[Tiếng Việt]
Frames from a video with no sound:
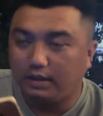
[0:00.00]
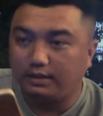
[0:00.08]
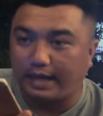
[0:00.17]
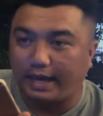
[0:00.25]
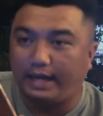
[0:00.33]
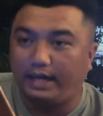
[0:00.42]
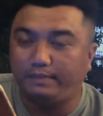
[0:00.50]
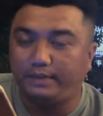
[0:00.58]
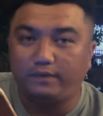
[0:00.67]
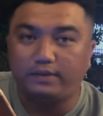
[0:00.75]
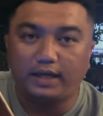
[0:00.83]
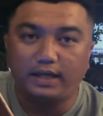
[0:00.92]
Dạ em
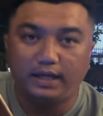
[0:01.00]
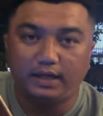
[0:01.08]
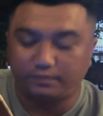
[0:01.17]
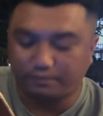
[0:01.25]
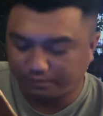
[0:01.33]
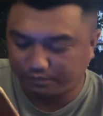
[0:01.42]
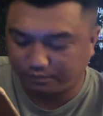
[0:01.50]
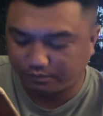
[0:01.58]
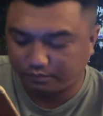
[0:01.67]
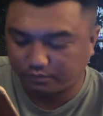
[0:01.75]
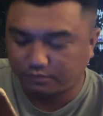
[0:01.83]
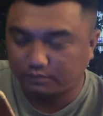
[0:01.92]
chào chị hen
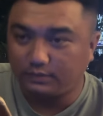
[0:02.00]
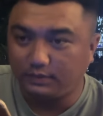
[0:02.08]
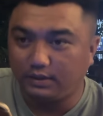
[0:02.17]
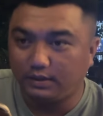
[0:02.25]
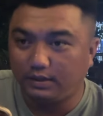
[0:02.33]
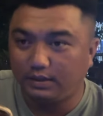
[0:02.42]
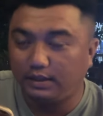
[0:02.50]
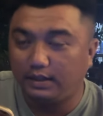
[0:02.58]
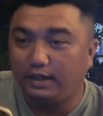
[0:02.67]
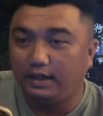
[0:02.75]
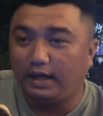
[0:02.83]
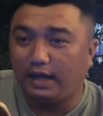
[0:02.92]
Alo
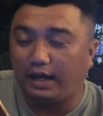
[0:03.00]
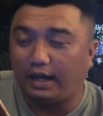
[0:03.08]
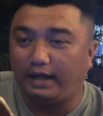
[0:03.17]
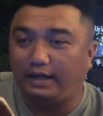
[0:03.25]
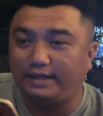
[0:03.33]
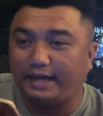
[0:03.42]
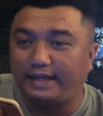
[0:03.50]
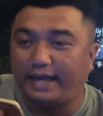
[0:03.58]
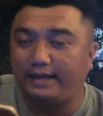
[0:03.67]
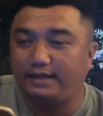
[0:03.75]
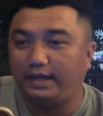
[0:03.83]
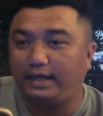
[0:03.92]
Dạ à, Dạ
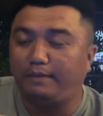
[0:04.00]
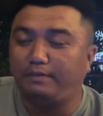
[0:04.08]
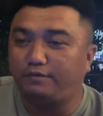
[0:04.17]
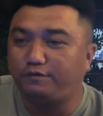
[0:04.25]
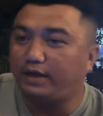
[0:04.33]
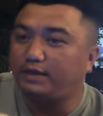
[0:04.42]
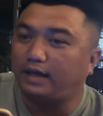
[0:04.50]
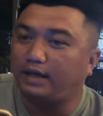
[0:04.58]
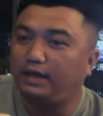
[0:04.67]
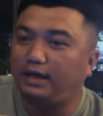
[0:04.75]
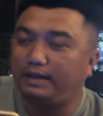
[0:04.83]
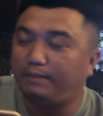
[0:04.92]
dạ chị em làm phiền
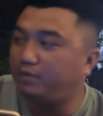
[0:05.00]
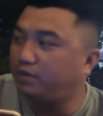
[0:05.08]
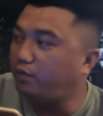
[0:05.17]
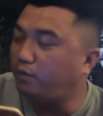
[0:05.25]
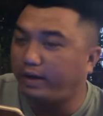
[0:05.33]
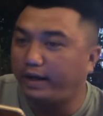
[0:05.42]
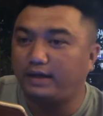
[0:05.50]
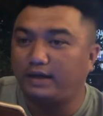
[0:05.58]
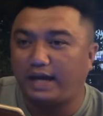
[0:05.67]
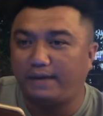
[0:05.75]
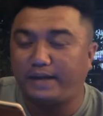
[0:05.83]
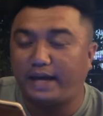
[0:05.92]
chị à, năm mười phút hen
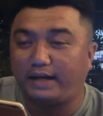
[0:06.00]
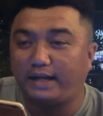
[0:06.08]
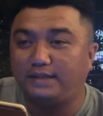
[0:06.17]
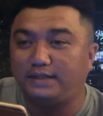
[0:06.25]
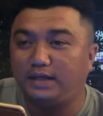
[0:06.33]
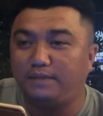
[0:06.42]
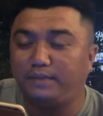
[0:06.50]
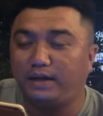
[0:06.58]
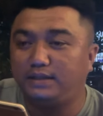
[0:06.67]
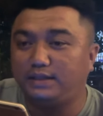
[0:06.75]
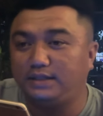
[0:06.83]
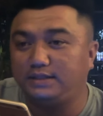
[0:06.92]
Em đang livestream
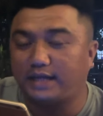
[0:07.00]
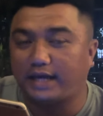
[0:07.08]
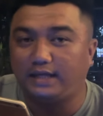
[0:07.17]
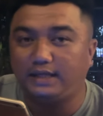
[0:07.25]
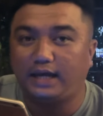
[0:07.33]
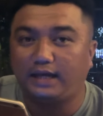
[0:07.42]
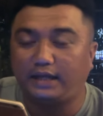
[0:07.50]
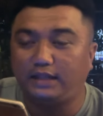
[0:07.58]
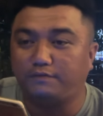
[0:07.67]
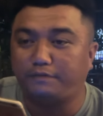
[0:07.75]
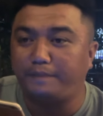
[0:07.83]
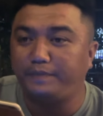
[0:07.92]
uh, chia sẻ về cái
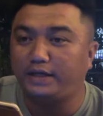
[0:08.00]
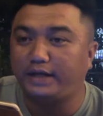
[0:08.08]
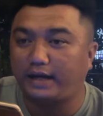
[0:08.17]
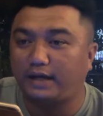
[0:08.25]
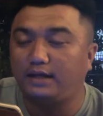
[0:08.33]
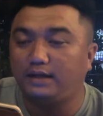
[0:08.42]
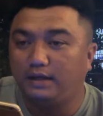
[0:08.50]
thực phẩm chức năng đó